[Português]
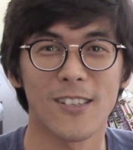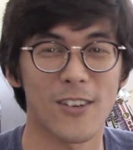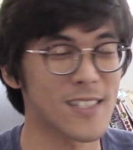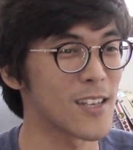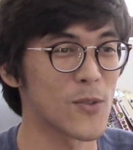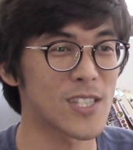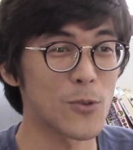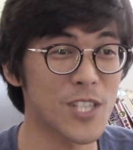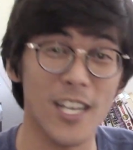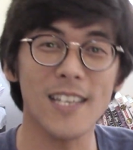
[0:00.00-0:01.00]
Assim, se
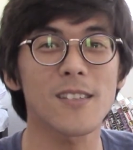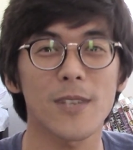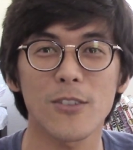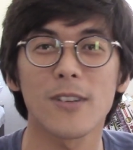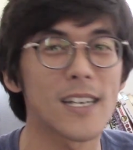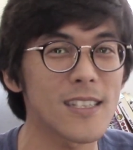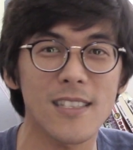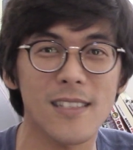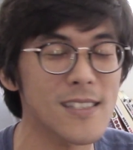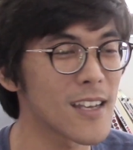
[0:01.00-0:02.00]
eu tinha esse medo
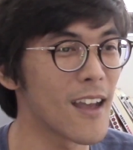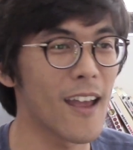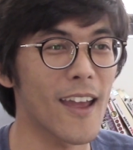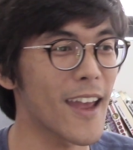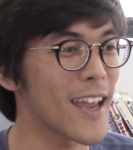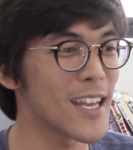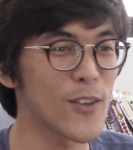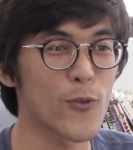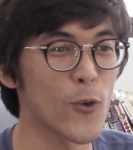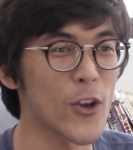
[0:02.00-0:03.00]
antes, é, ele
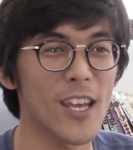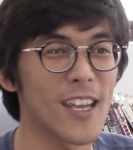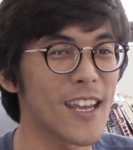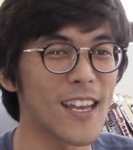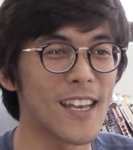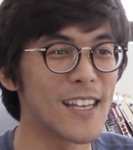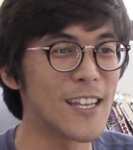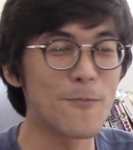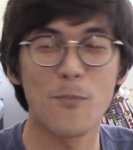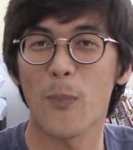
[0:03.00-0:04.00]
foi
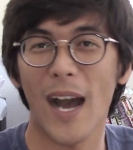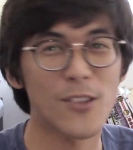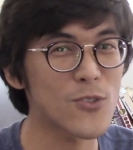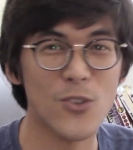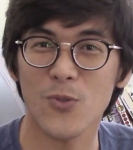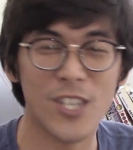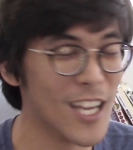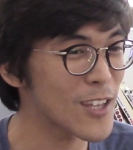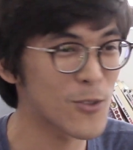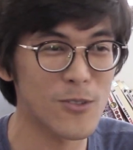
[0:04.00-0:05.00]
limpado de um
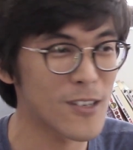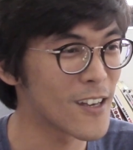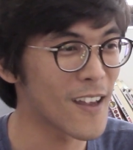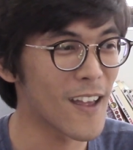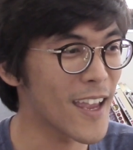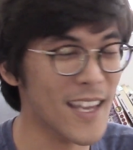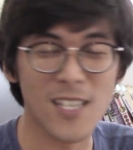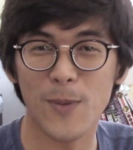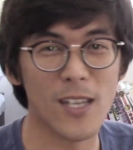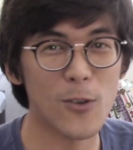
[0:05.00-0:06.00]
jeito
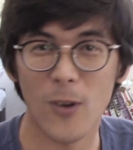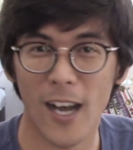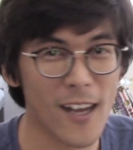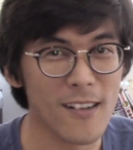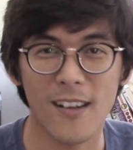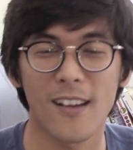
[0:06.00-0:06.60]
espetacular.